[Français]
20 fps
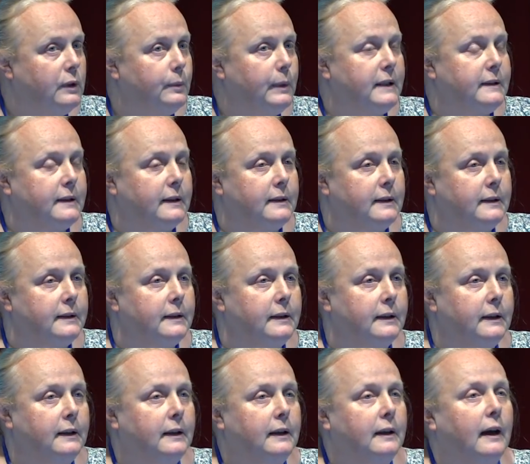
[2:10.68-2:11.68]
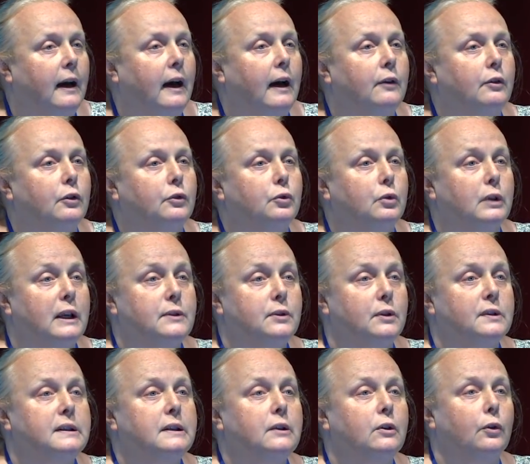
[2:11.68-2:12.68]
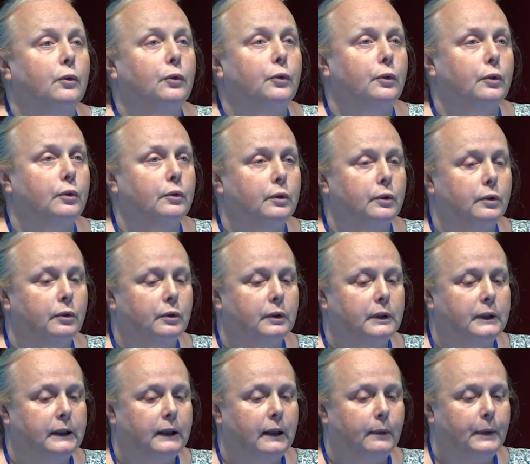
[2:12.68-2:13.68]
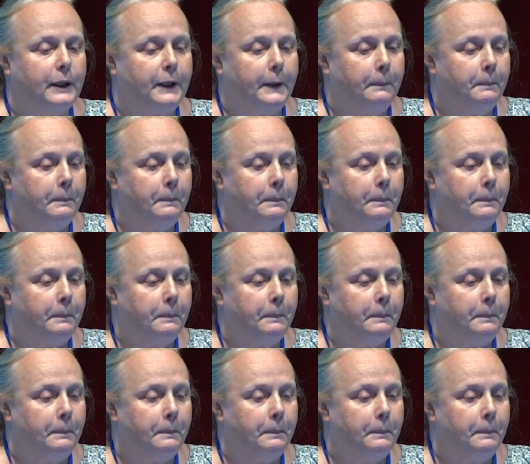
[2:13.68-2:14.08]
des maternités avant donc la sortie de l'enfant euh, et de la mère.